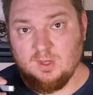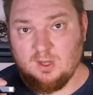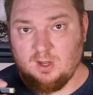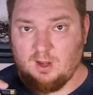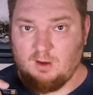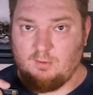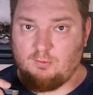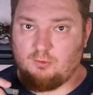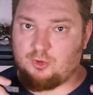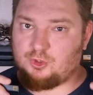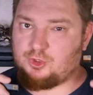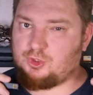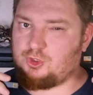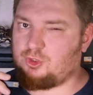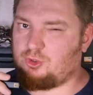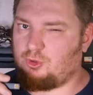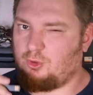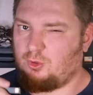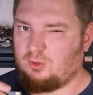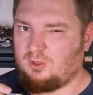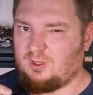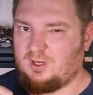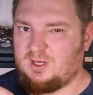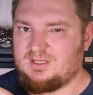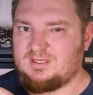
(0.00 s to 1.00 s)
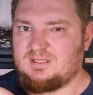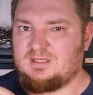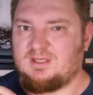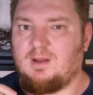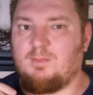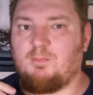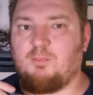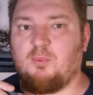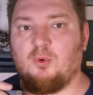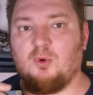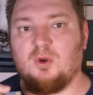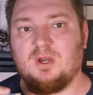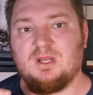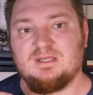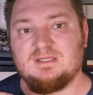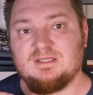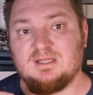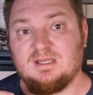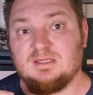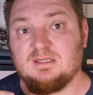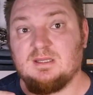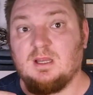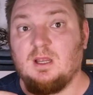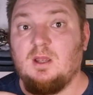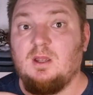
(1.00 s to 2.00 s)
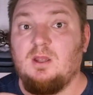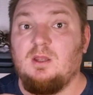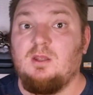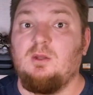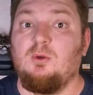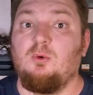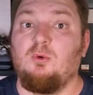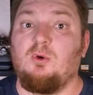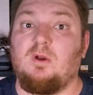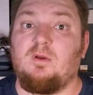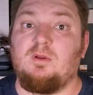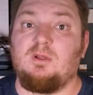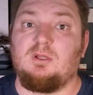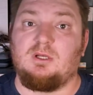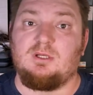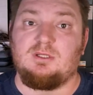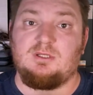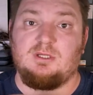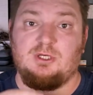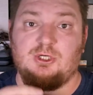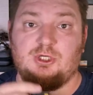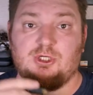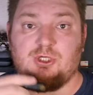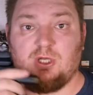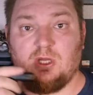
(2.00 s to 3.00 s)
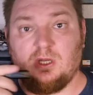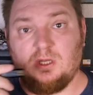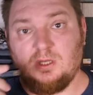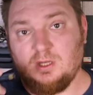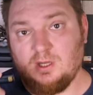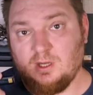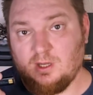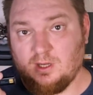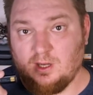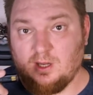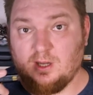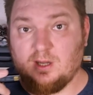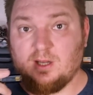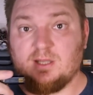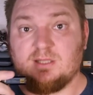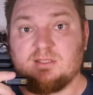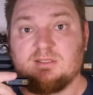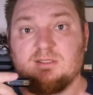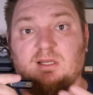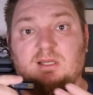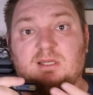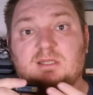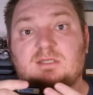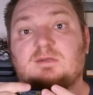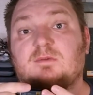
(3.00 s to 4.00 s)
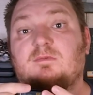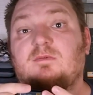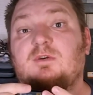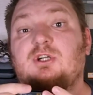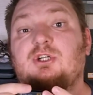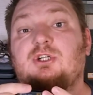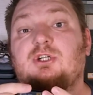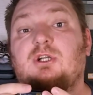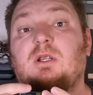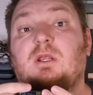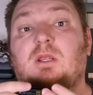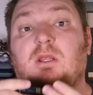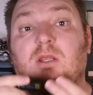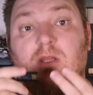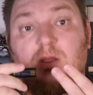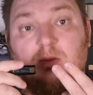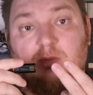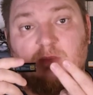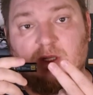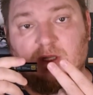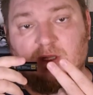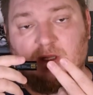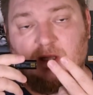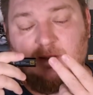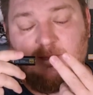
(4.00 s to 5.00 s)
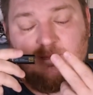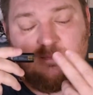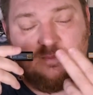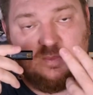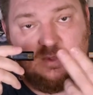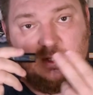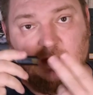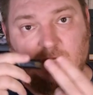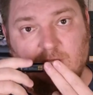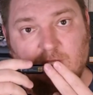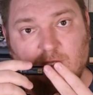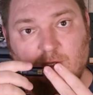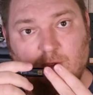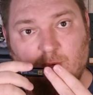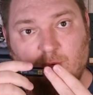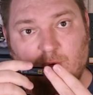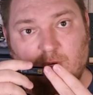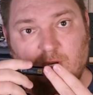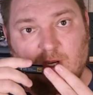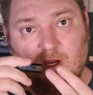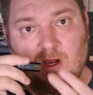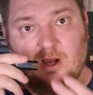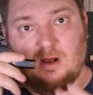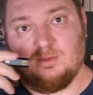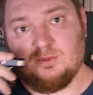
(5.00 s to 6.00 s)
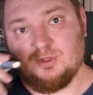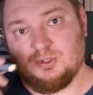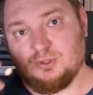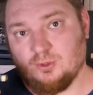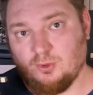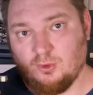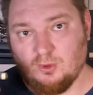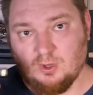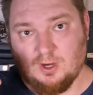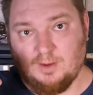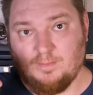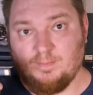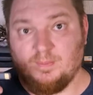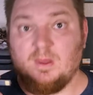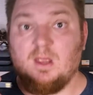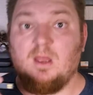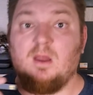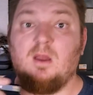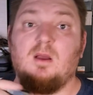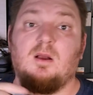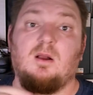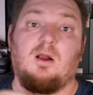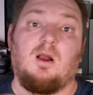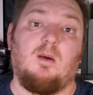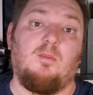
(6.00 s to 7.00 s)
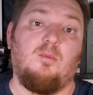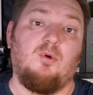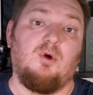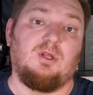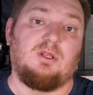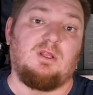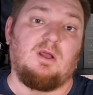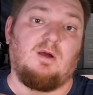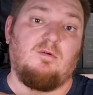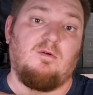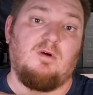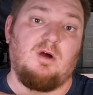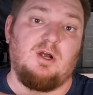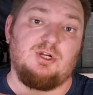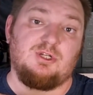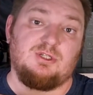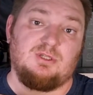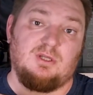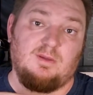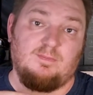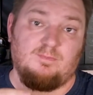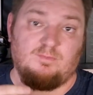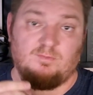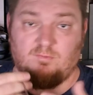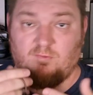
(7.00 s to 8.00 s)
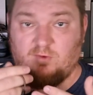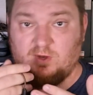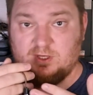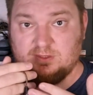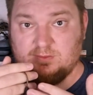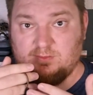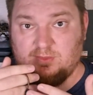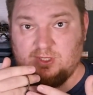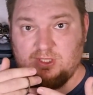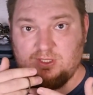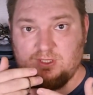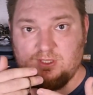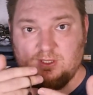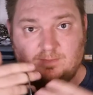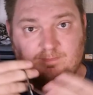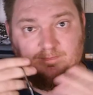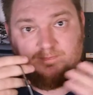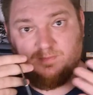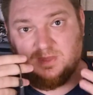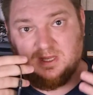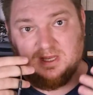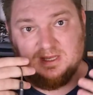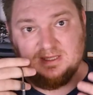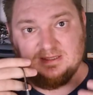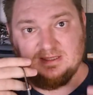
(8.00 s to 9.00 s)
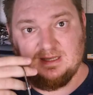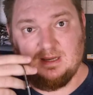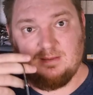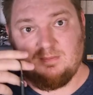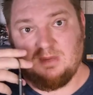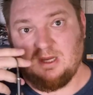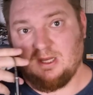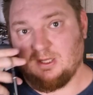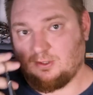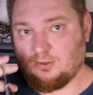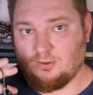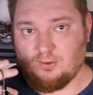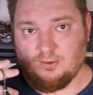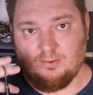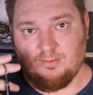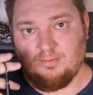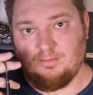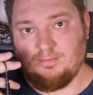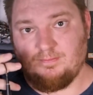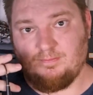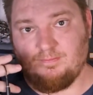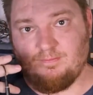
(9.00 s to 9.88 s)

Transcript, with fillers: а вот четкость, напористость и уровень разрешения оказались выше именно на герое обзора. Кому это важно, возьмите на заметку.